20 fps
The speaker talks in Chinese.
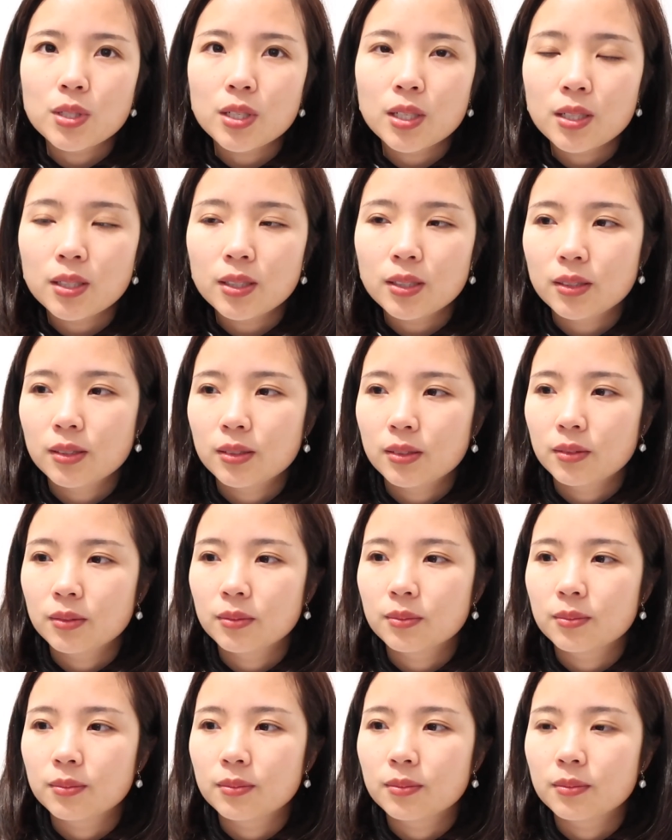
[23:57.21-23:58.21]
针。
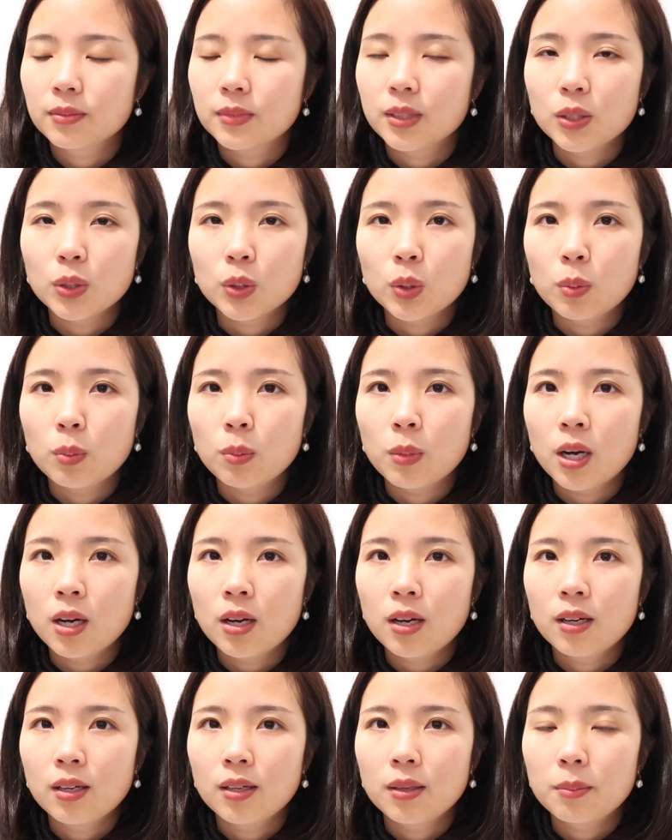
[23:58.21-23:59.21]
有吗？
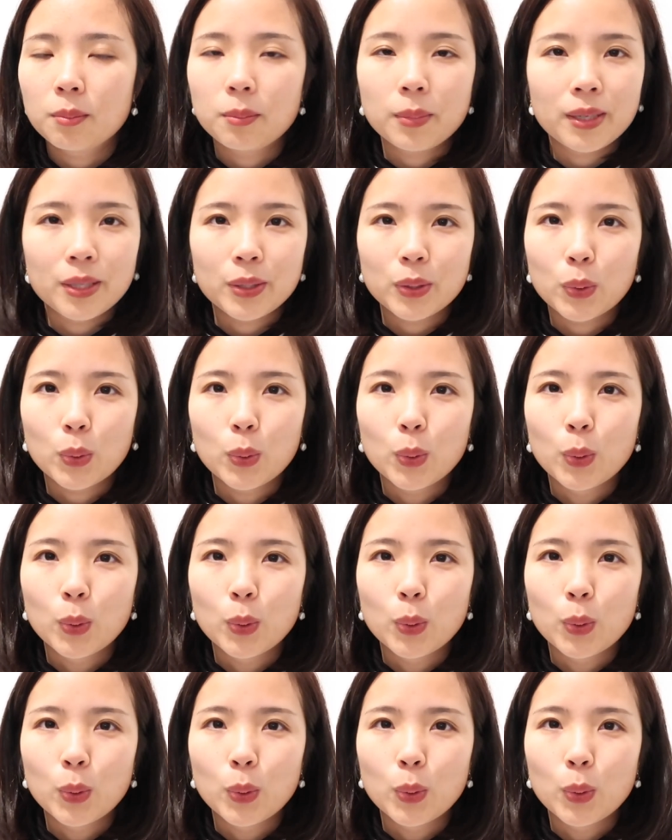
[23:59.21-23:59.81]
没有。